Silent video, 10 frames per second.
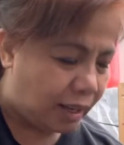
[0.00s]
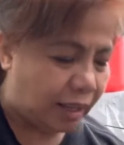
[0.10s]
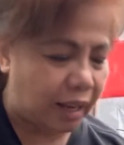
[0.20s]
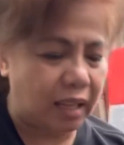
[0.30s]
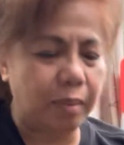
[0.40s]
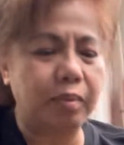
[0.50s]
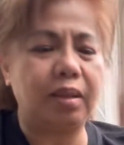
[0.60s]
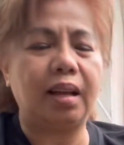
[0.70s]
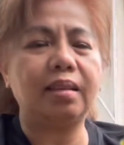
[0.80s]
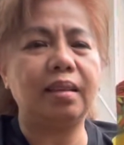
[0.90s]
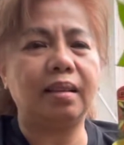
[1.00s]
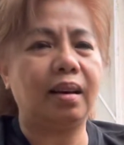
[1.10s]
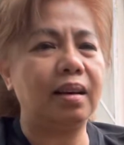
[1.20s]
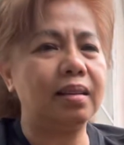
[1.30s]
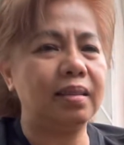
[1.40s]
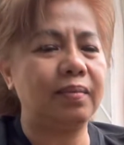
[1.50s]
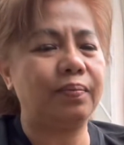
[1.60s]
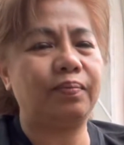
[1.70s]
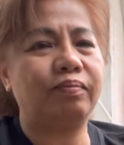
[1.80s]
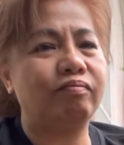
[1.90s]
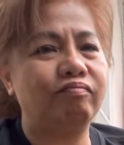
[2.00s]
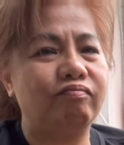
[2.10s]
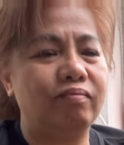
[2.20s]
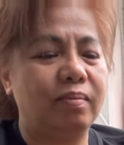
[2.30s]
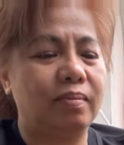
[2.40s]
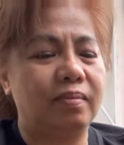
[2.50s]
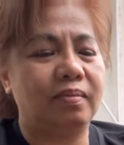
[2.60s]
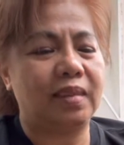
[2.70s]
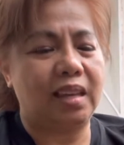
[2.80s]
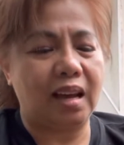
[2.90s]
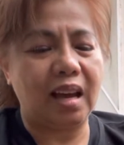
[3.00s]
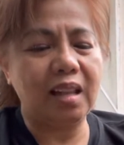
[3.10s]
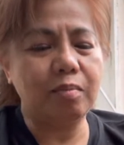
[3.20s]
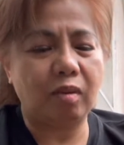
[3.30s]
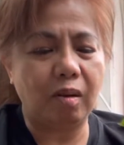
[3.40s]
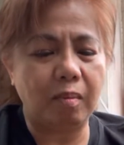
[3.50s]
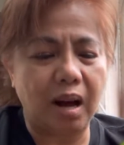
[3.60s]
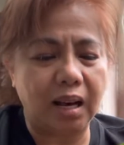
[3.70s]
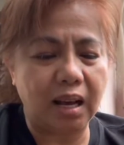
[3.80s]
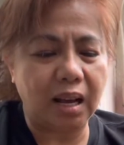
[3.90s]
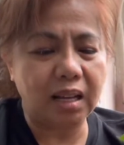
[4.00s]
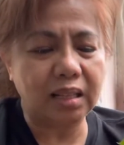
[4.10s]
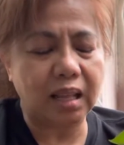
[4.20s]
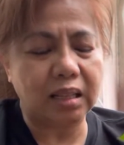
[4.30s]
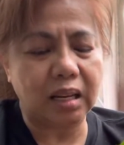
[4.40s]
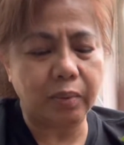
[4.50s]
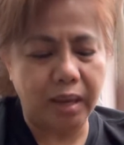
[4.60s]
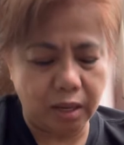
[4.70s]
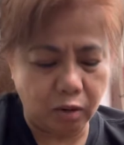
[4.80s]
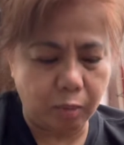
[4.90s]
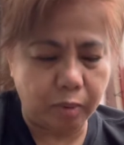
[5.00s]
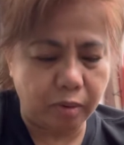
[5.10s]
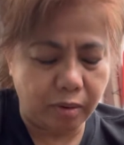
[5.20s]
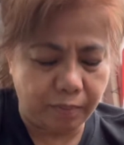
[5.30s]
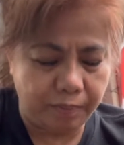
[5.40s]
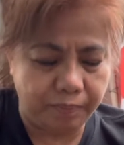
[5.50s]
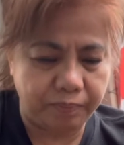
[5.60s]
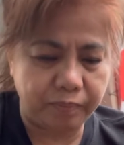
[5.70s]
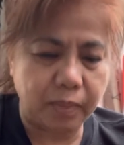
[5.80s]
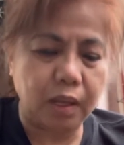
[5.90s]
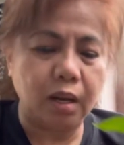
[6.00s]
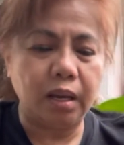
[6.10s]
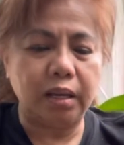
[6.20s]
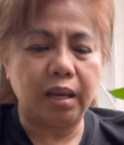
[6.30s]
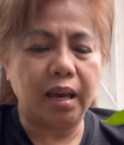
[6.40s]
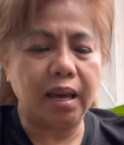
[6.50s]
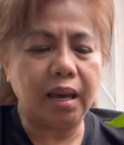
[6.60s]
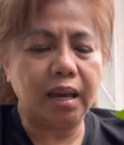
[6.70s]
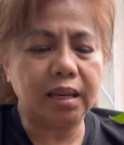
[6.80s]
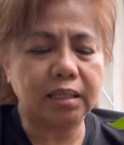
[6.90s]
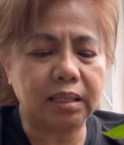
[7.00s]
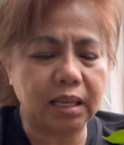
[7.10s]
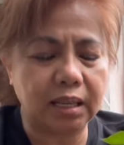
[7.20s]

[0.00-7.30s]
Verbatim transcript: Tagay na po natin ang Ayan, mukhang anghang. Dadalawahin ko po. Yes.